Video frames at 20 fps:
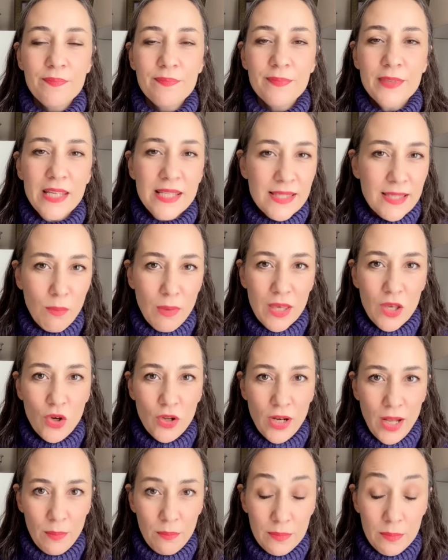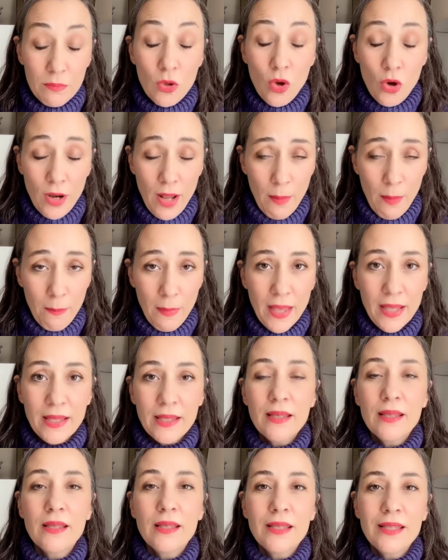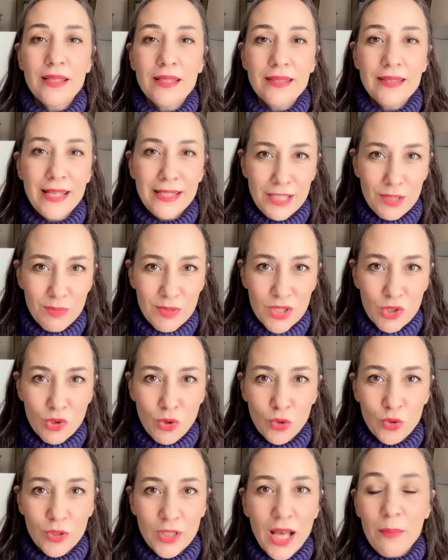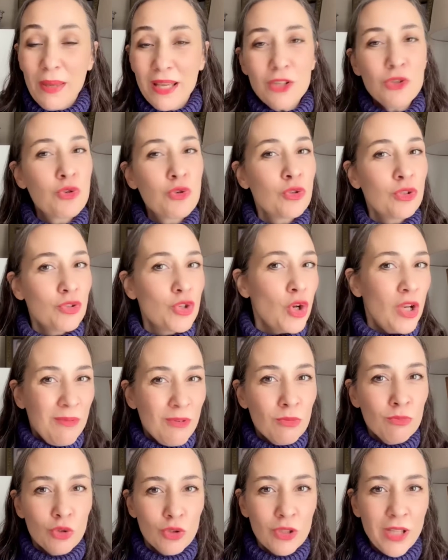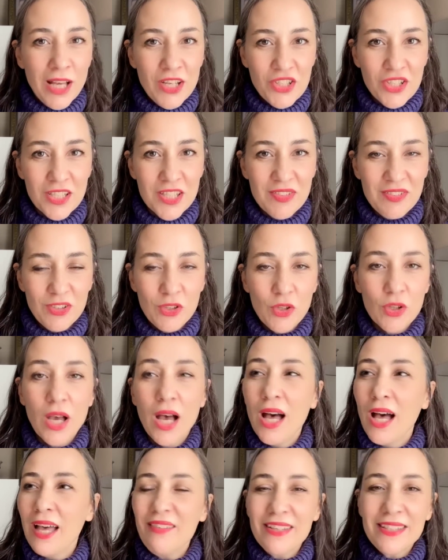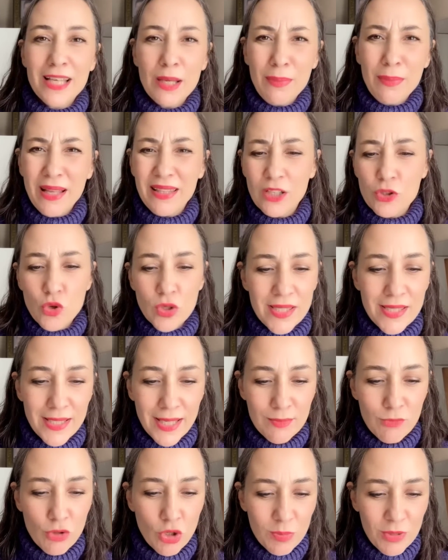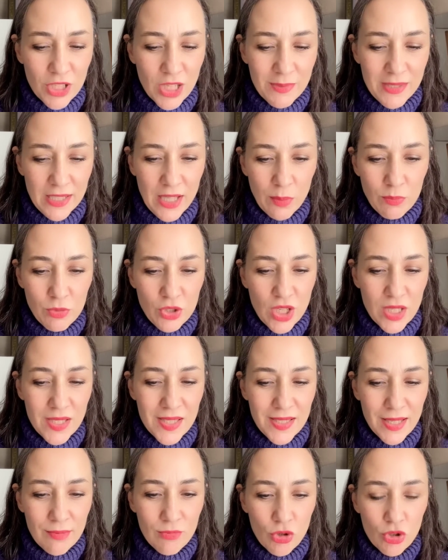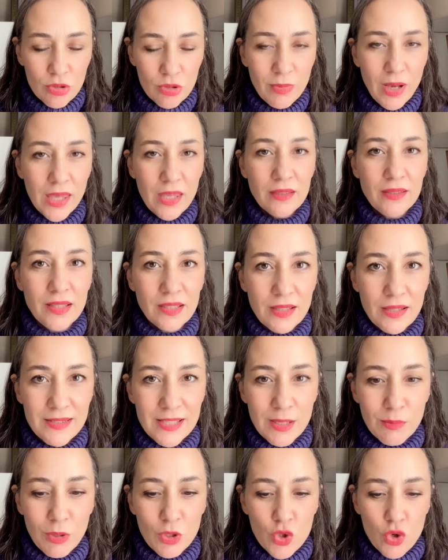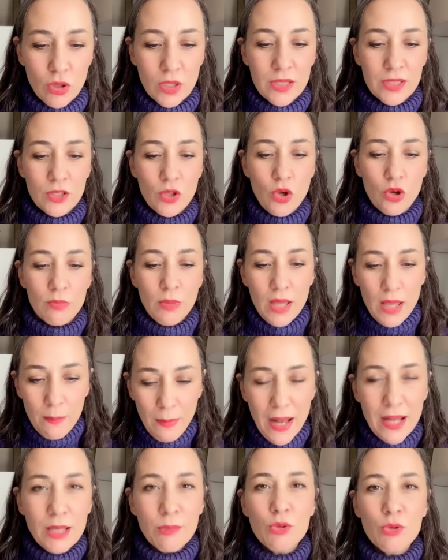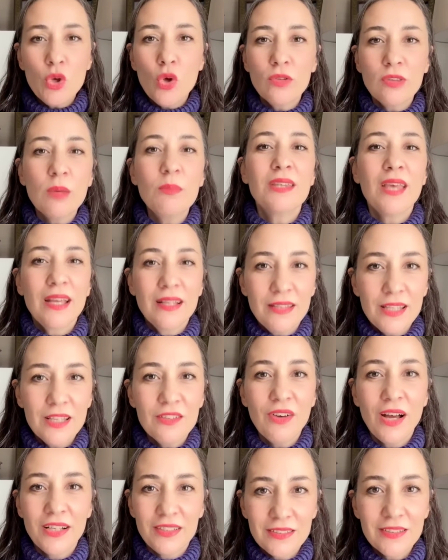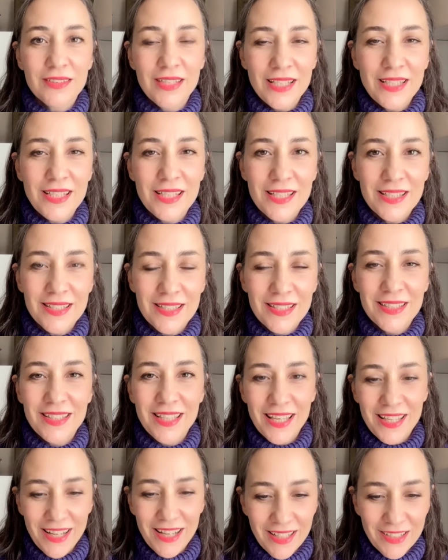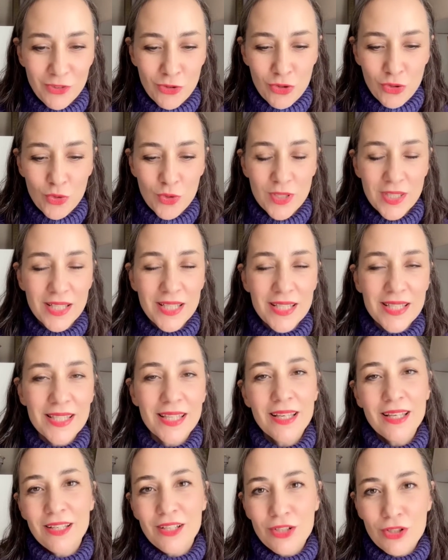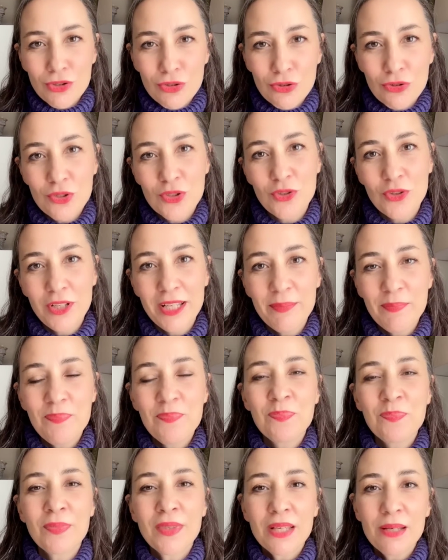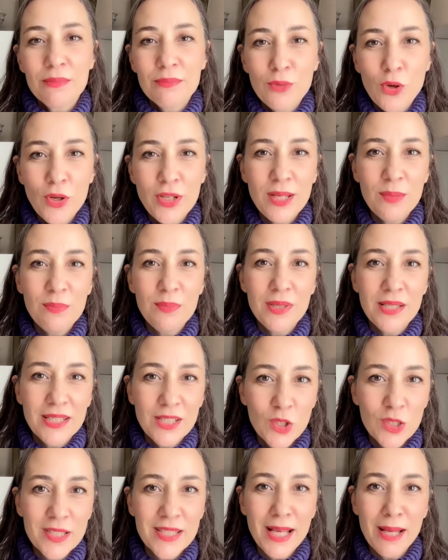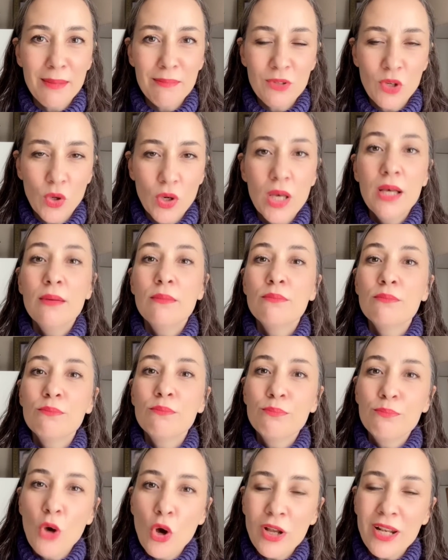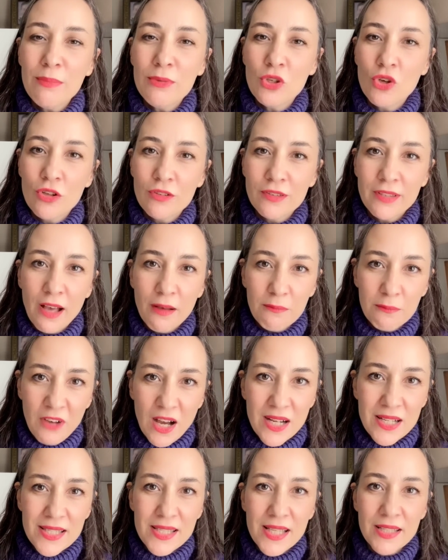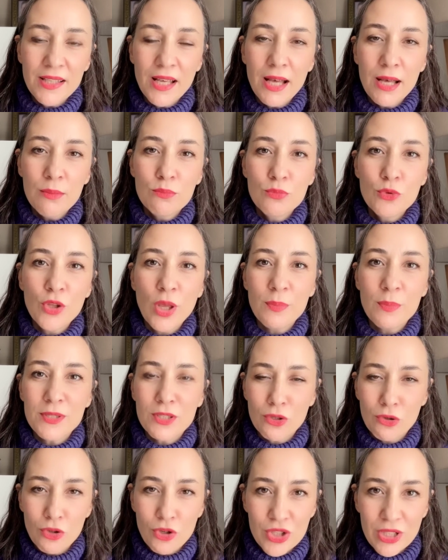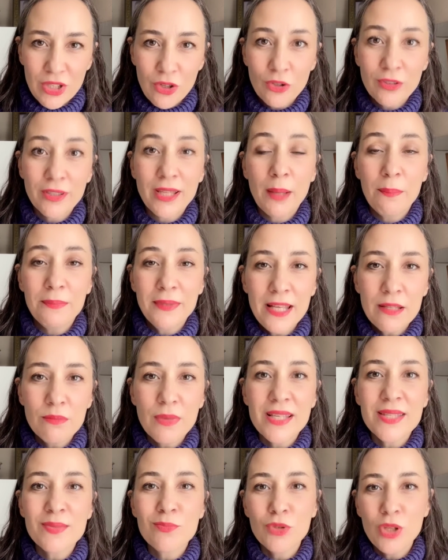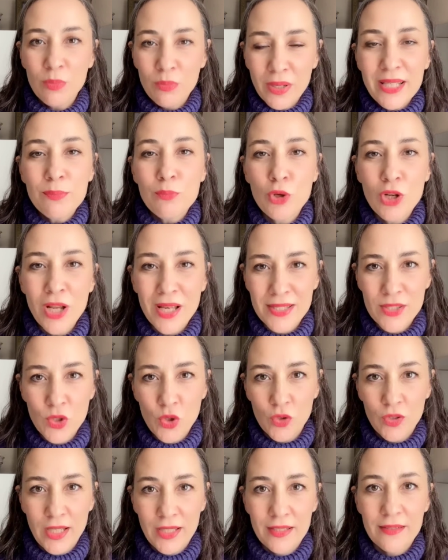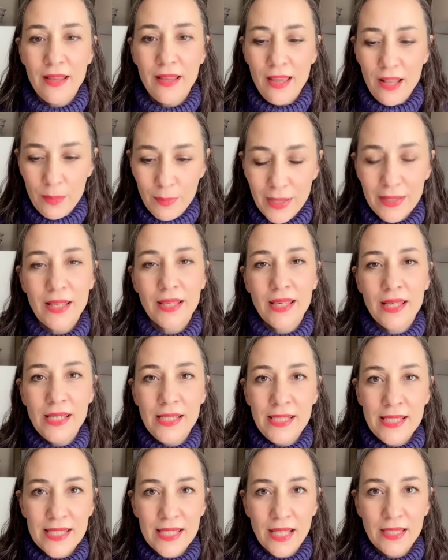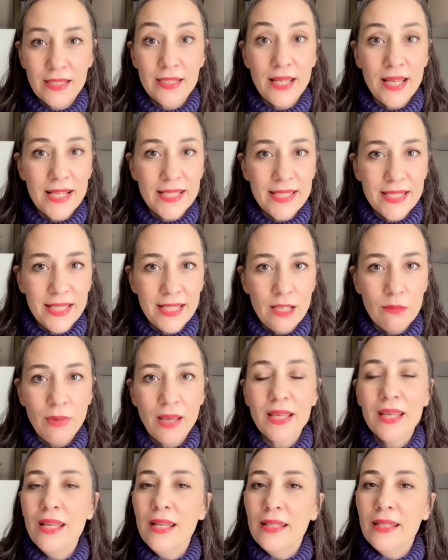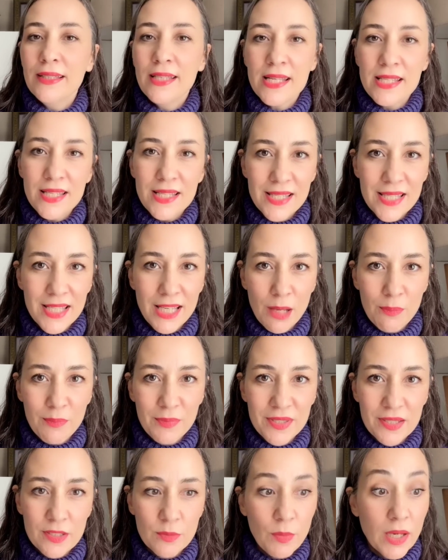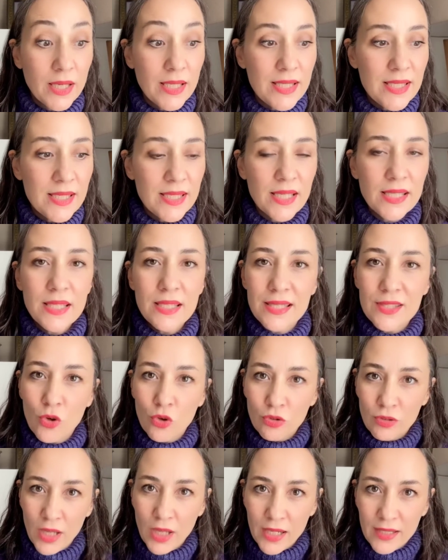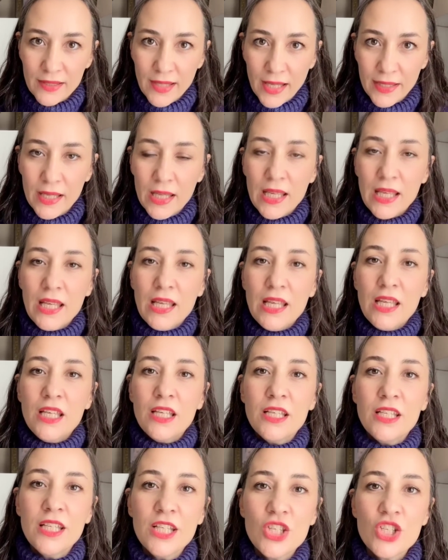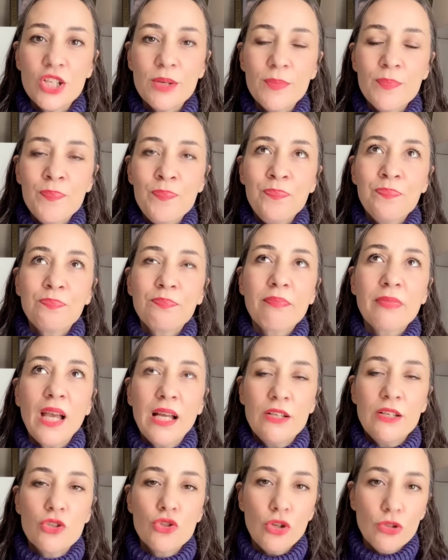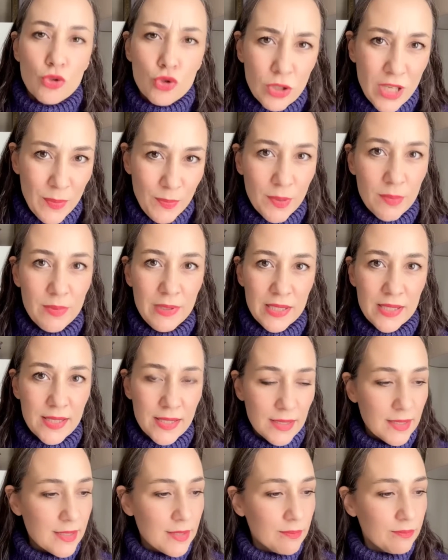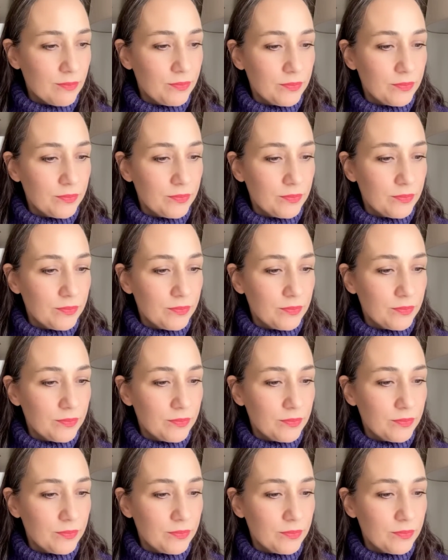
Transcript: istemeyi öğren, öğrenmek dediğimiz konuda ha belki şu şöyle bir umutla açtınız videoyu. Ha evet ya ben de çok isteyemiyorum. Hiç kimseden bir şey isteyemiyorum. Hayır dedikleri zaman çok kırılıyorum. Belki bir yöntemi, tekniği vardır dedi e, diyerek düşündüyseniz şunu söyleyeyim. Böyle bir yöntem yok. Böyle bir yöntem varsa da buna psikolojik yöntem denmez. Buna manipülasyon denir. Elbette ki insanları etkilemek, dediğinizi yaptırtmak, istediğinizi onlardan hiç yani şunu yapabilirsiniz.